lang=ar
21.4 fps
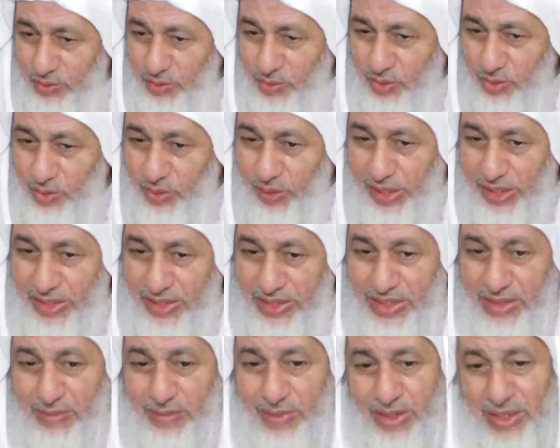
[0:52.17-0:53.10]
وهو
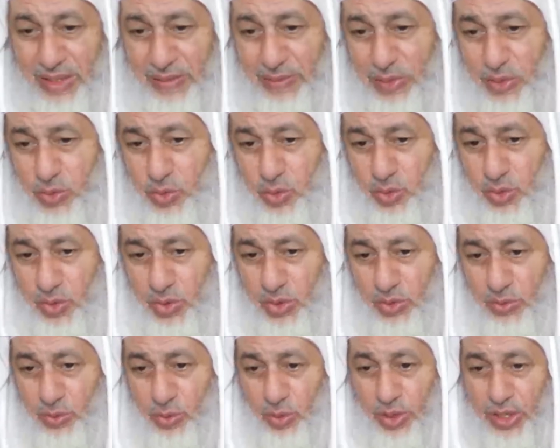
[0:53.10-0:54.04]
عليه ملابسه
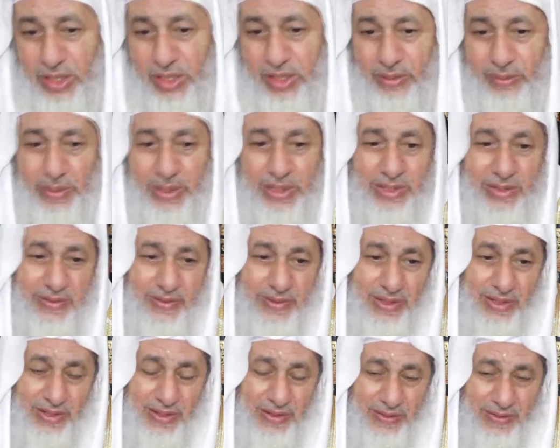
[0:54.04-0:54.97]
مخير بين
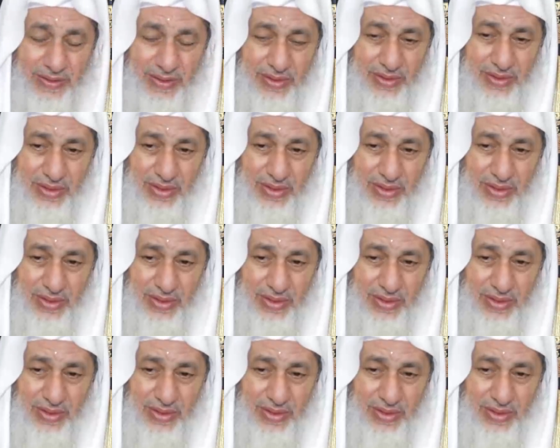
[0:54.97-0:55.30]
الثلاثة